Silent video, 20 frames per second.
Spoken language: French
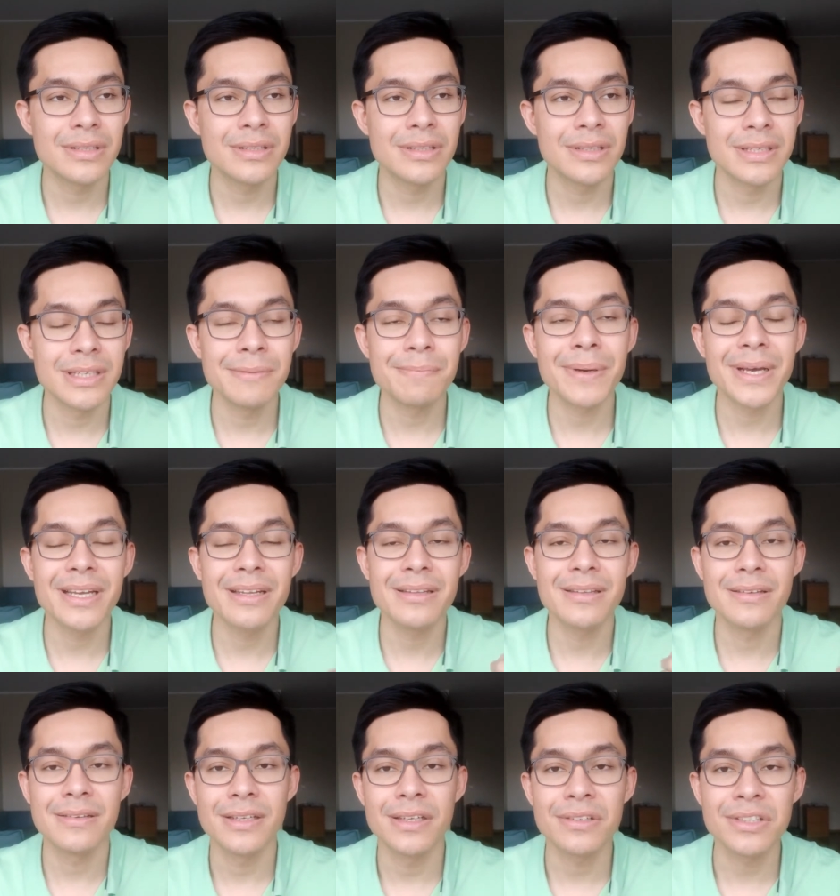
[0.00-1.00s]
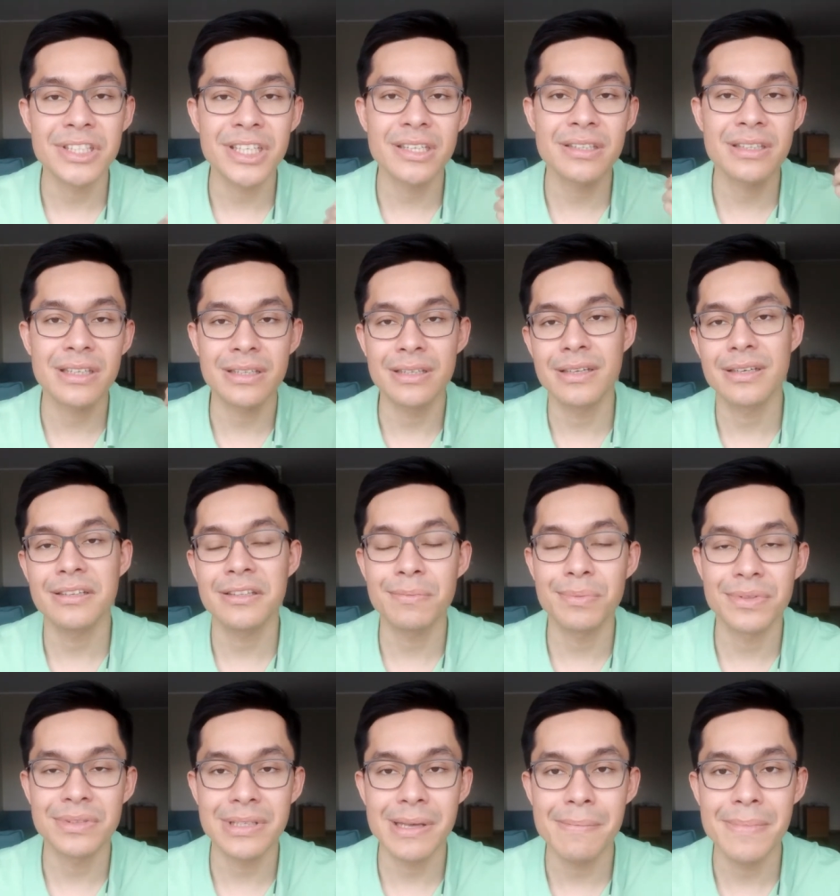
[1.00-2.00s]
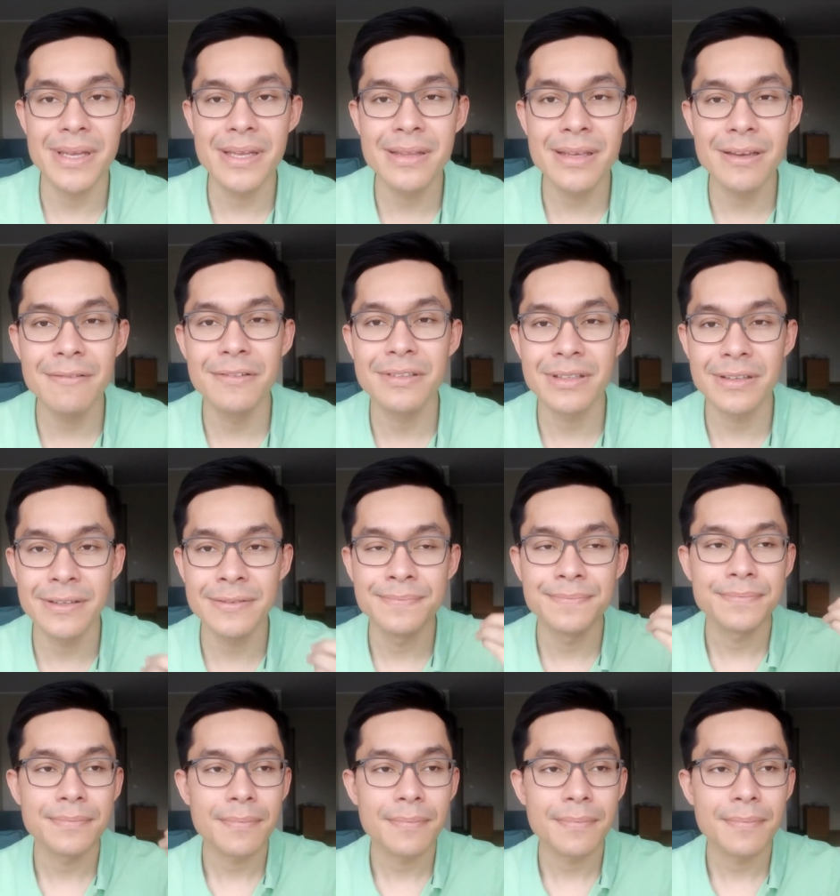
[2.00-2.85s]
euh, qui prenne en charge certaines responsabilités, vous savez.